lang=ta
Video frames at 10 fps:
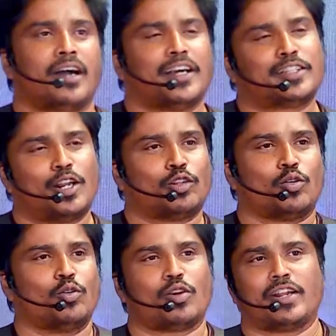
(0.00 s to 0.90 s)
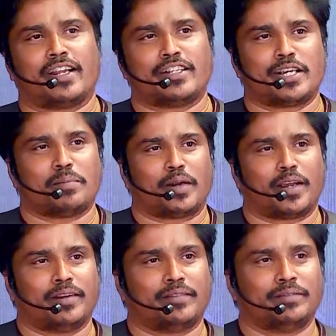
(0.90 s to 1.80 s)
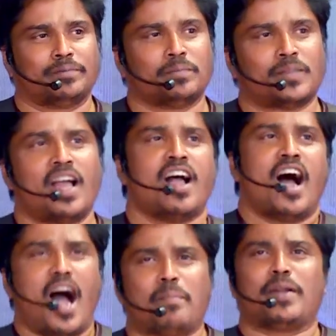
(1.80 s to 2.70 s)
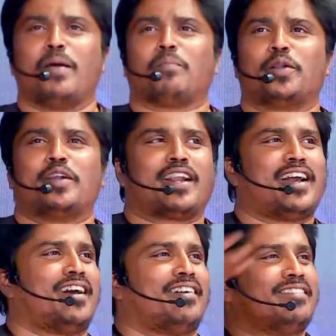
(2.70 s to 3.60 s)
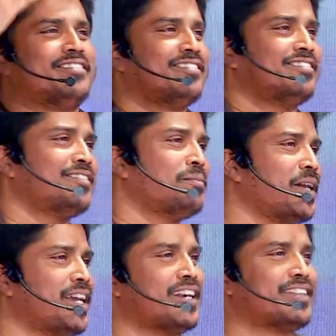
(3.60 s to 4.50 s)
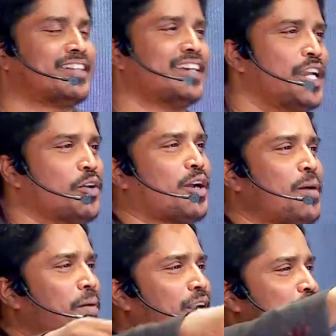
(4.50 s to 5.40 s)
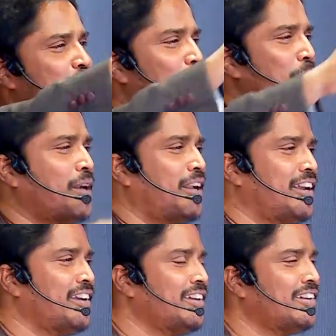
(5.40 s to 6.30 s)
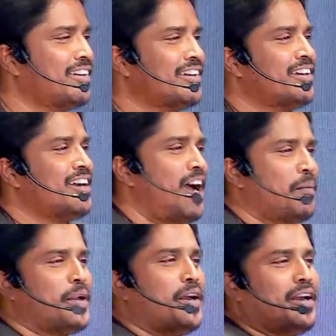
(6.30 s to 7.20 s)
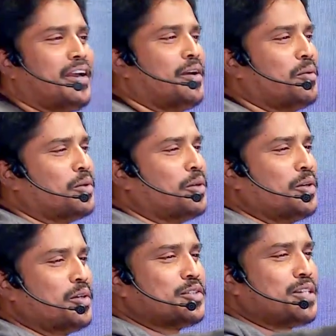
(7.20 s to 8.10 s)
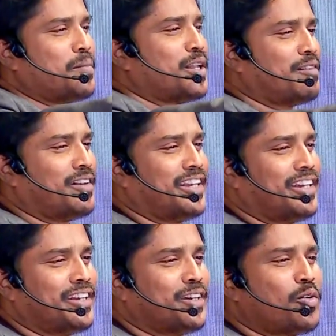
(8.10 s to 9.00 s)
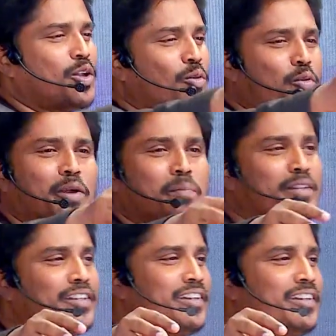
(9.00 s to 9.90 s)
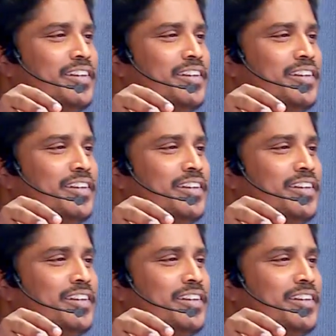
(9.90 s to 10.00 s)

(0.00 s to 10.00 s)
ஆயிரத்தி தொள்ளாயிரத்தி நான் ரசிக்கப்பட்டேன் அப்படியே பொடி நடையா பைக் எடுத்துகிட்டு எங்கேயோ ஒரு கம்பெனியில் ஜாயின் பண்ணி அப்படியே ஒரு சம்பளத்தை வாங்கி குழந்த குட்டியை பெற்று